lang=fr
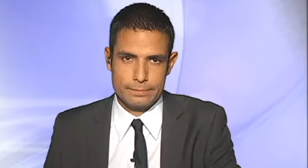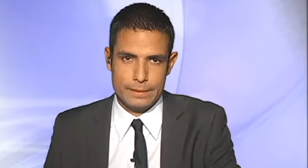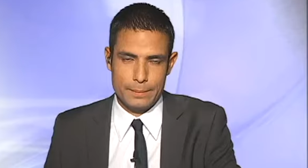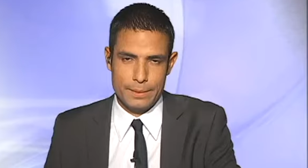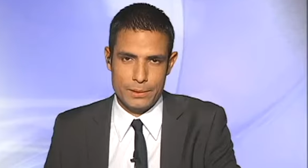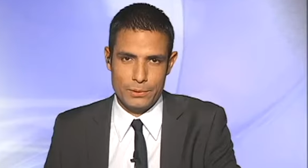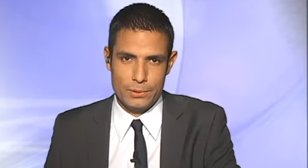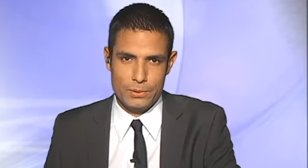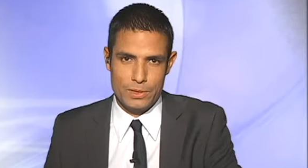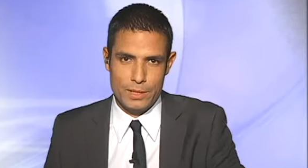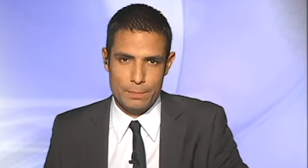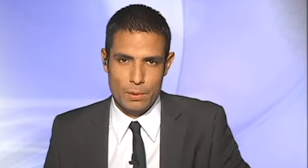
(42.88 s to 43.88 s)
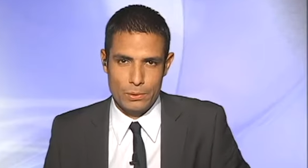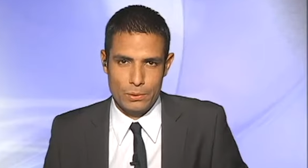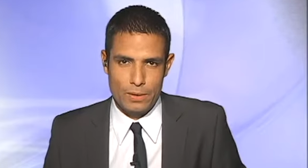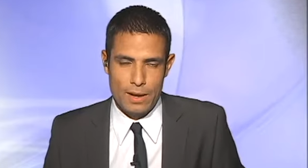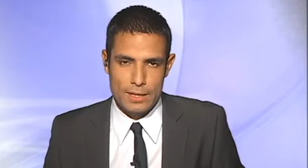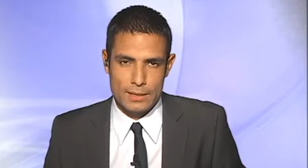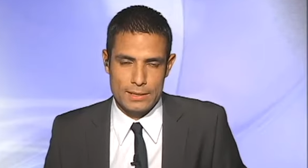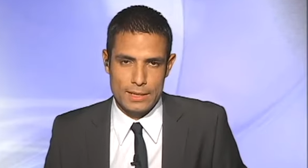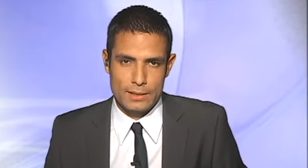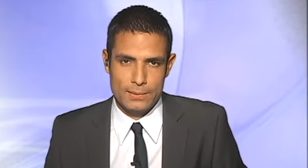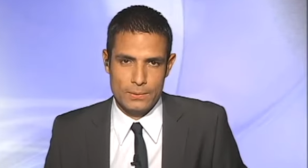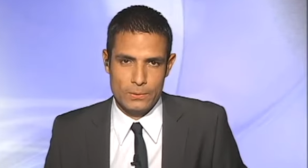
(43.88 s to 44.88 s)
Et Mathieu Saunier portera à
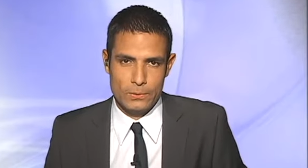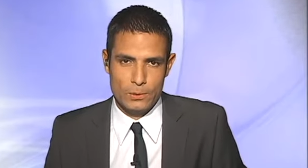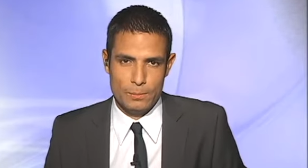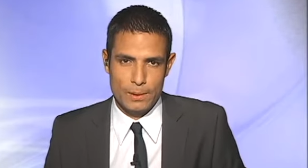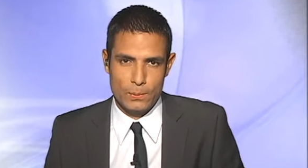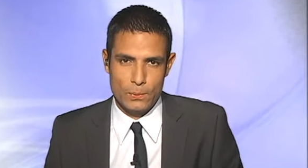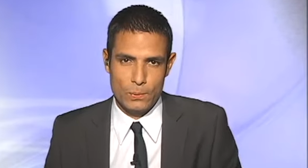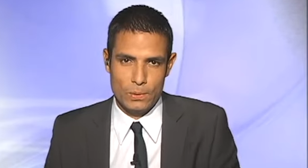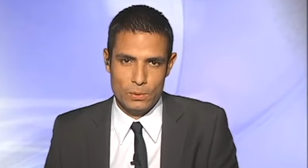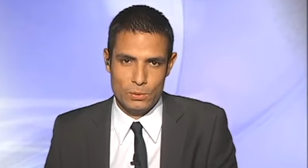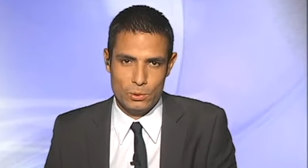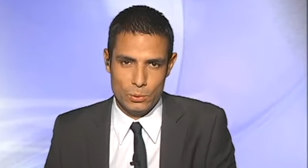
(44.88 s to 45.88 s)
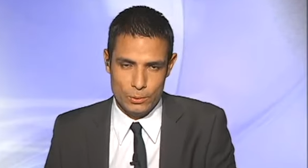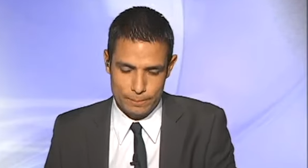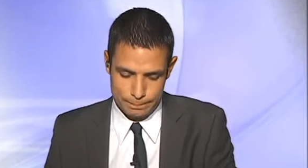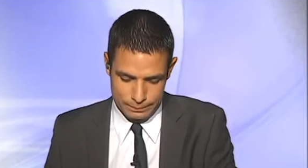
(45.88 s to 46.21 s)
l'Estac le numéro 2.